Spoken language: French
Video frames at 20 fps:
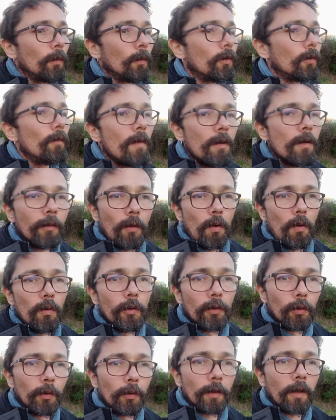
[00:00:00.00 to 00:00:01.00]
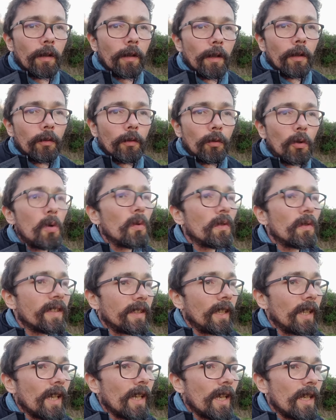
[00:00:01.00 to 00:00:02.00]
on demande aux autres de
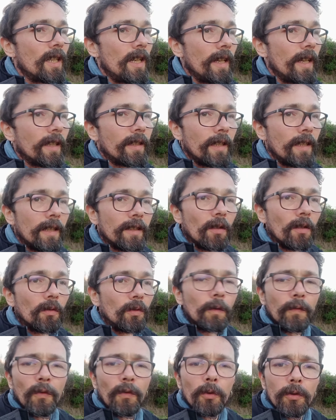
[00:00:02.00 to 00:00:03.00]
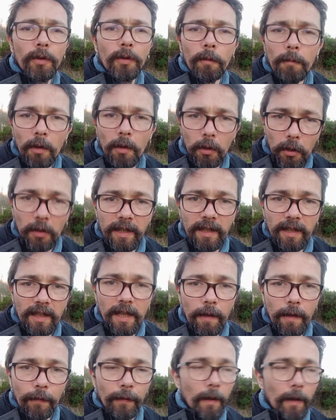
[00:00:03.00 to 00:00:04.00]
considérer qu'il existe d'autres fonctionnements
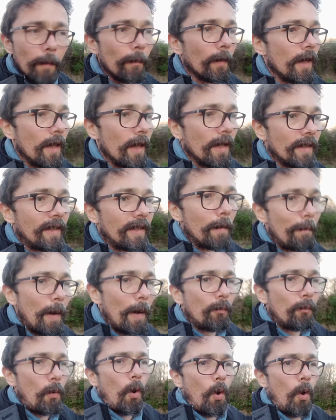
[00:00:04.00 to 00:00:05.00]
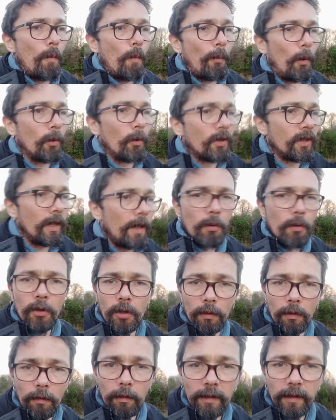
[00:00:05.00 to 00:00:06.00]
cognitifs, c'est pas pour reprocher aux
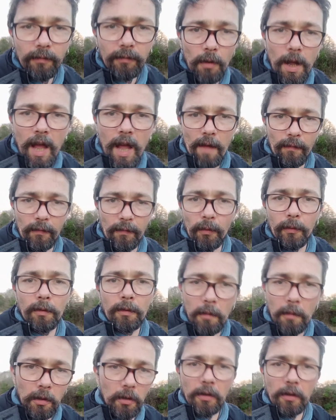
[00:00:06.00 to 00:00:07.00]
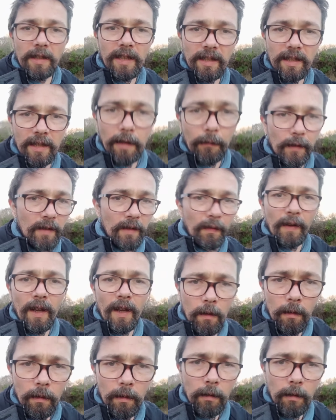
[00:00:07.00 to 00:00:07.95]
gens d'avoir un fonctionnement cognitif différent.